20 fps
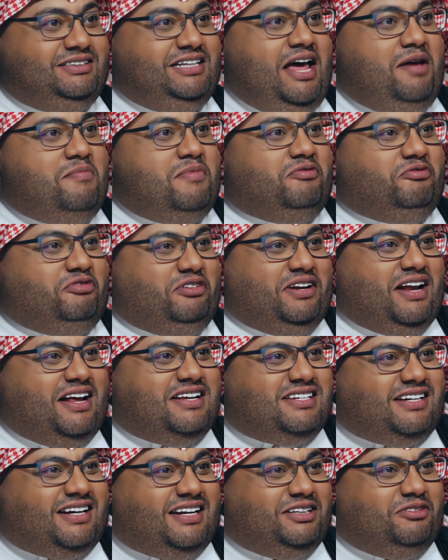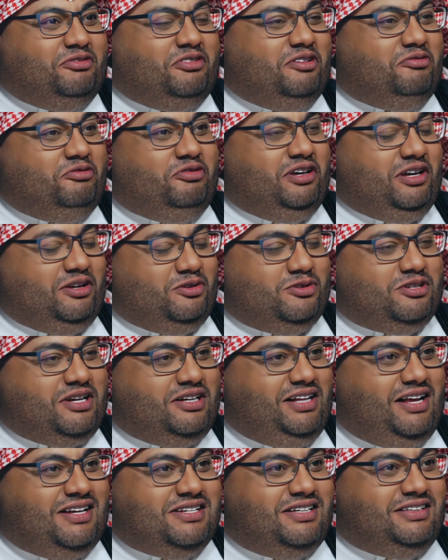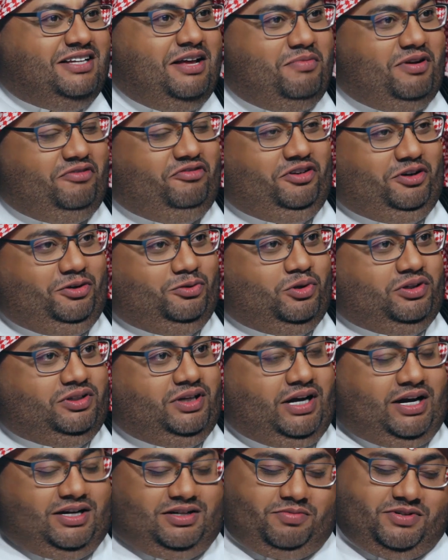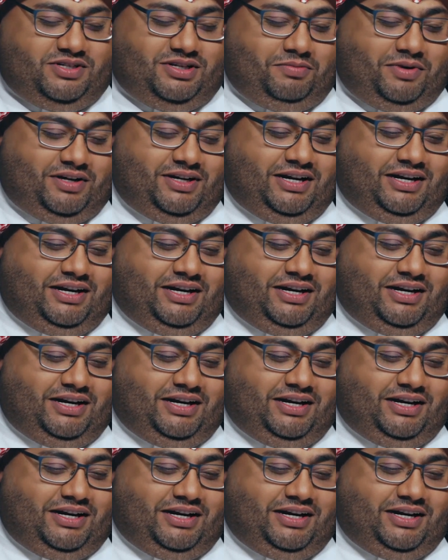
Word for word: دائما في ناصر هذه في, في الاستاذ ناصر دائما في عنده هذه الحاجه بس طبعا